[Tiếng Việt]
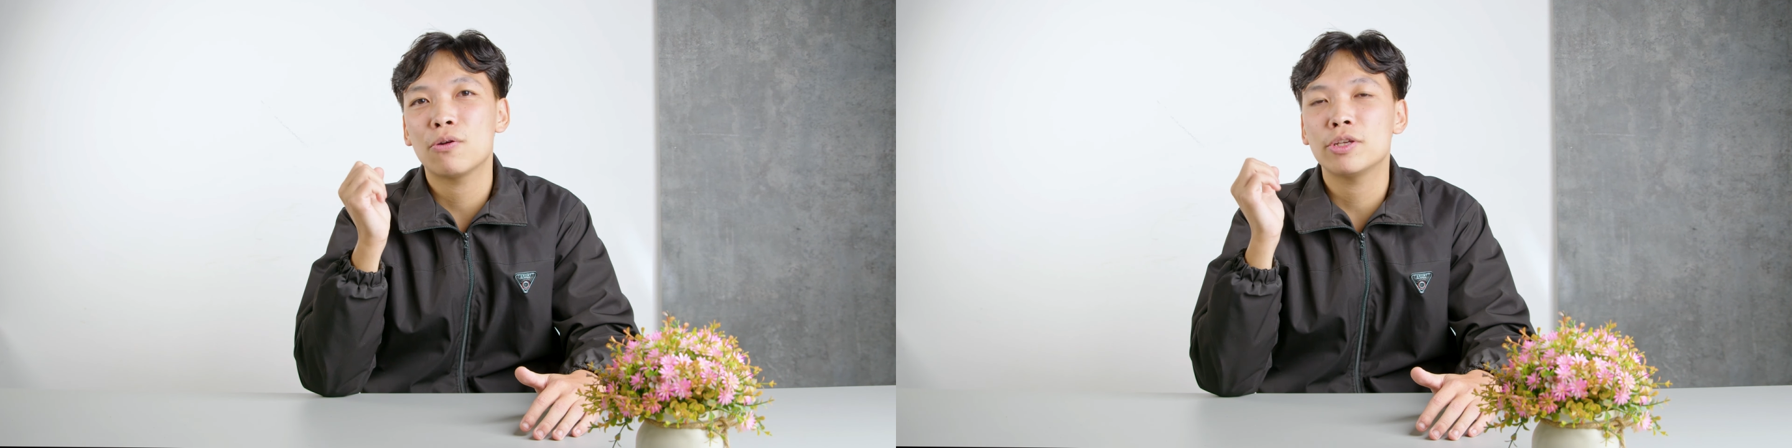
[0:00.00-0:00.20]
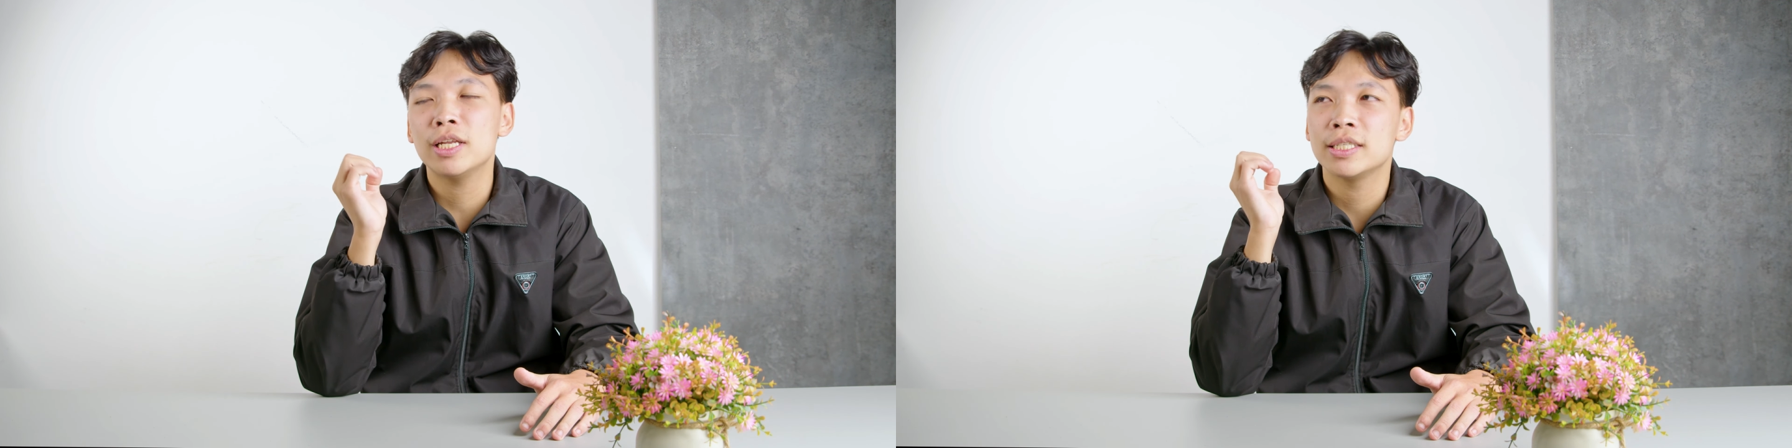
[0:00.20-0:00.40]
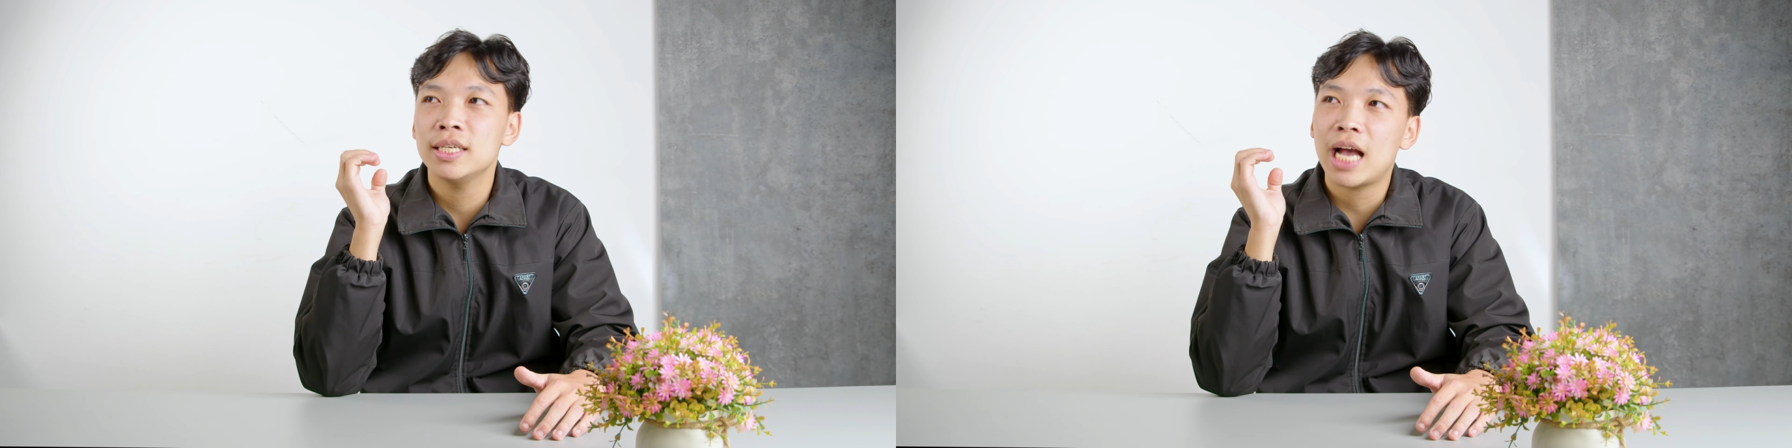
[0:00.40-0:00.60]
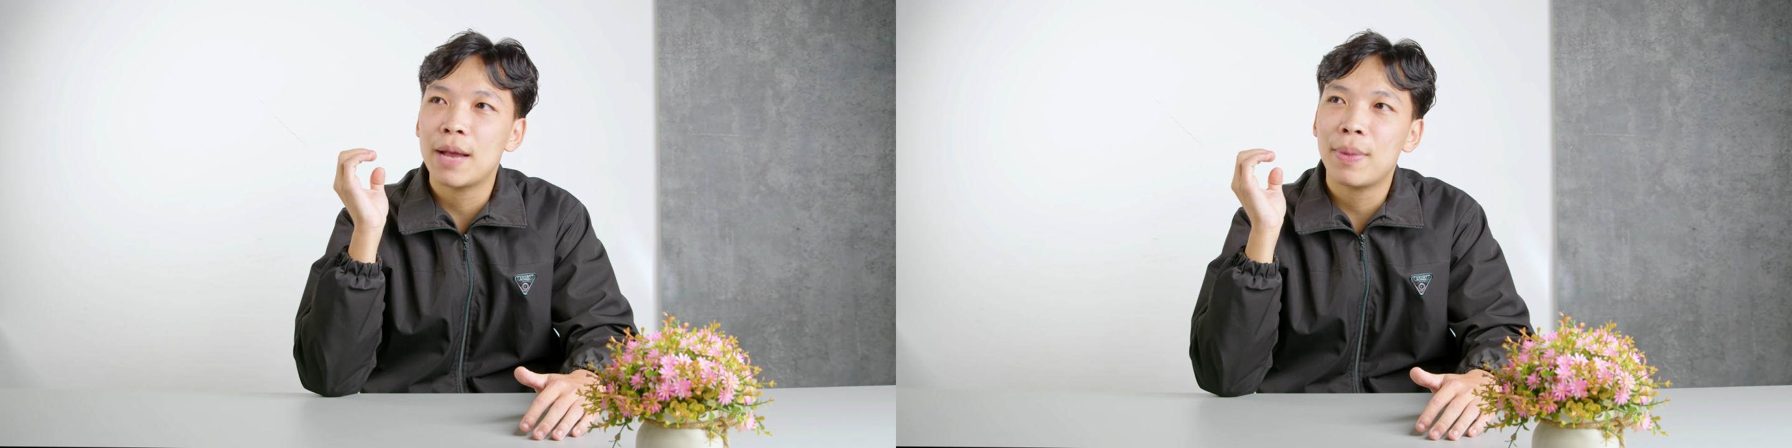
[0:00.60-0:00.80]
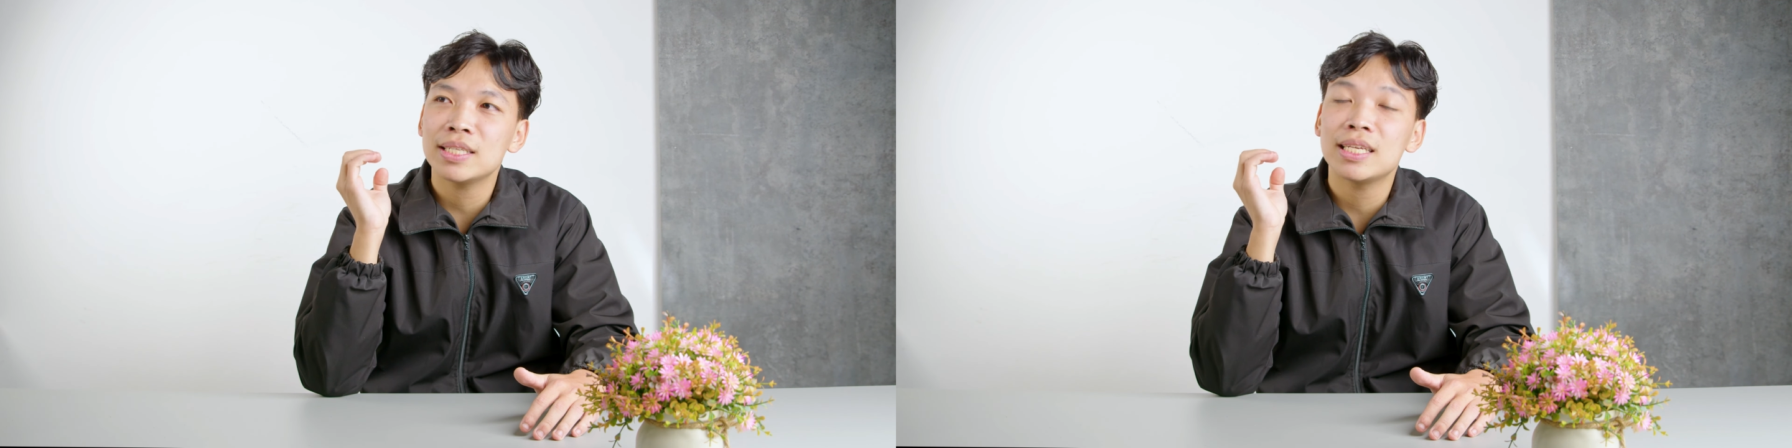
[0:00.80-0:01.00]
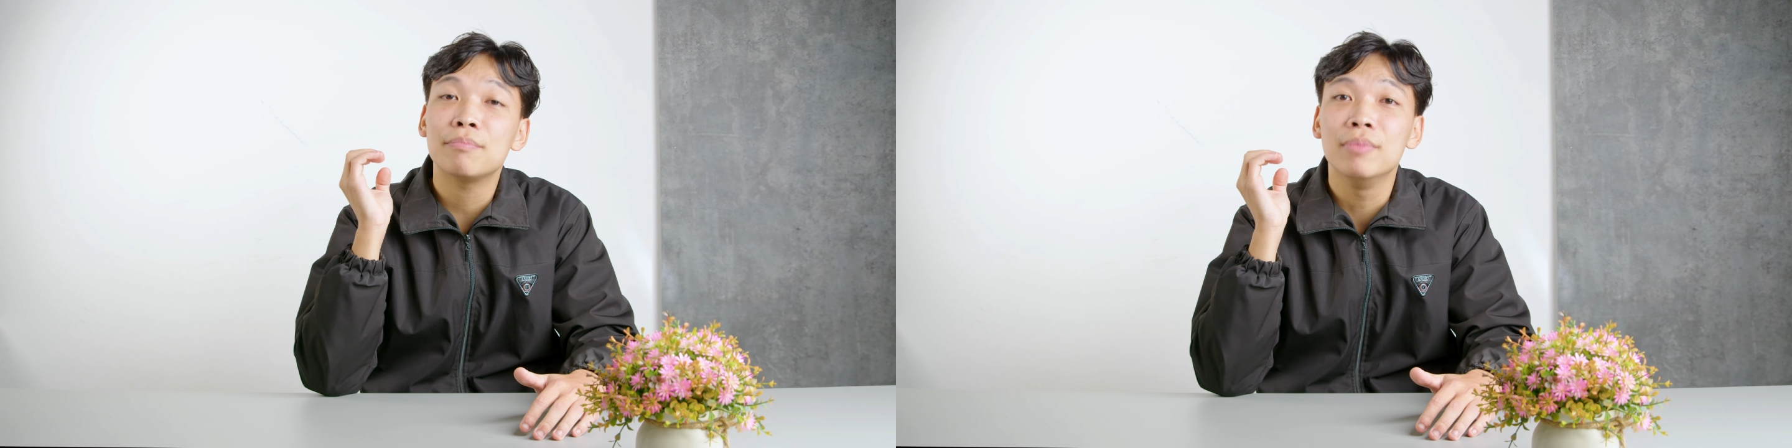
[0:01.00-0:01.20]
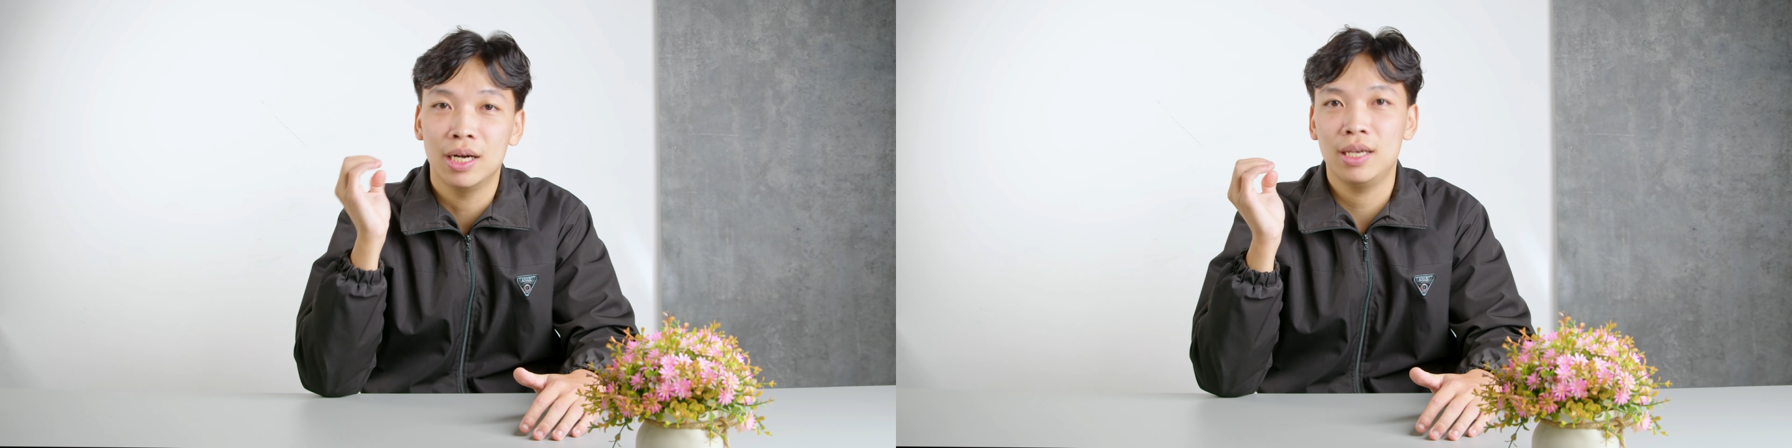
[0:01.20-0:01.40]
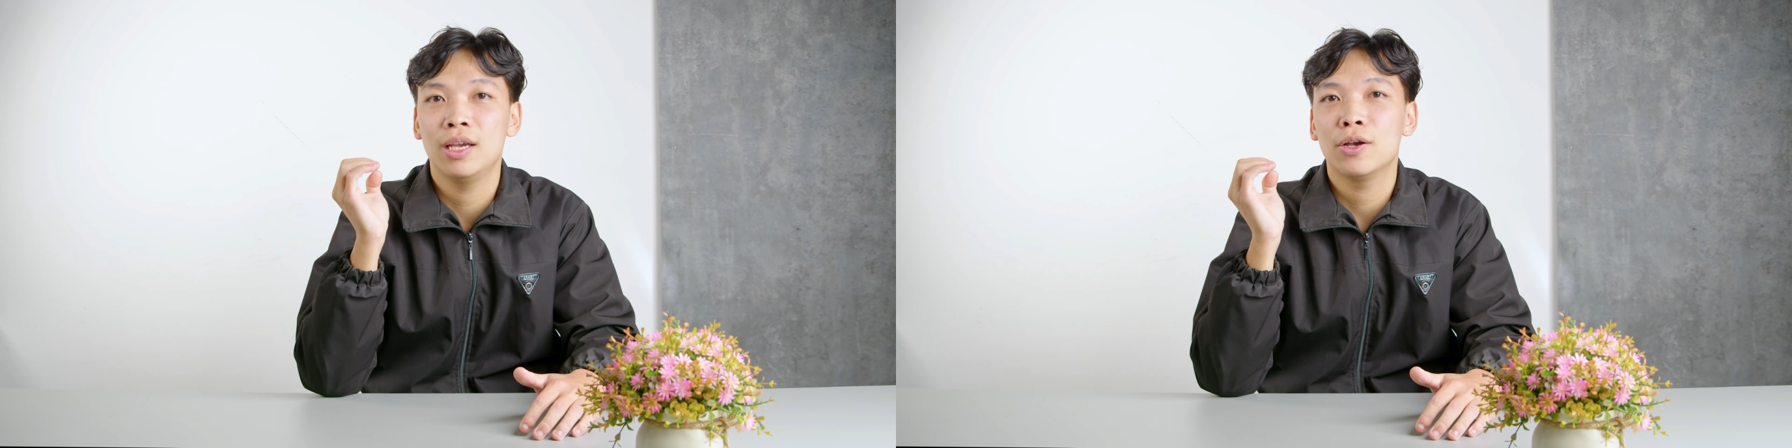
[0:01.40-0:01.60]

đó chính là chiếc iPad Gen 10